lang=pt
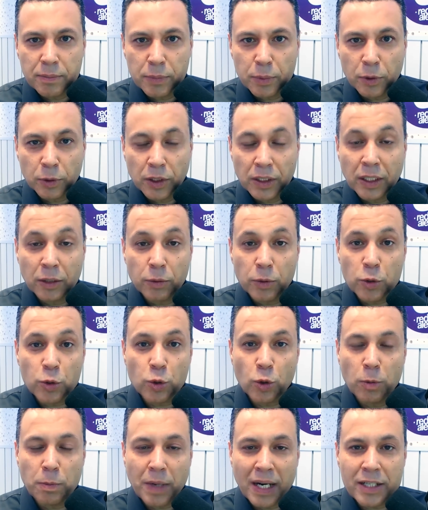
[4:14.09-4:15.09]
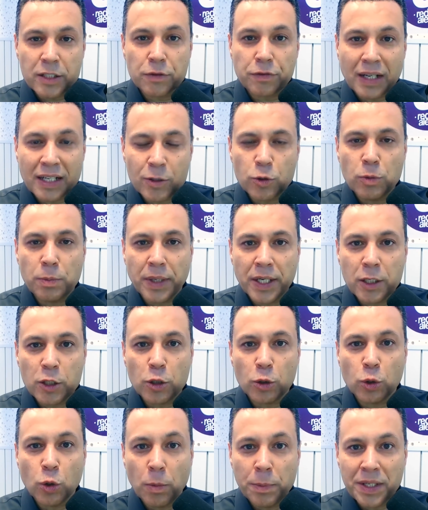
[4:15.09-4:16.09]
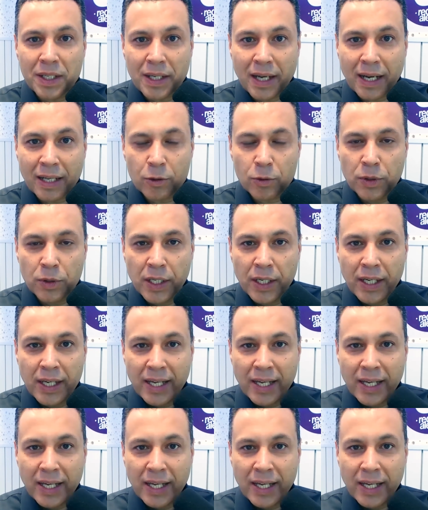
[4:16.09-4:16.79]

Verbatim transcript: Portanto, eu sou mais facilmente dominado.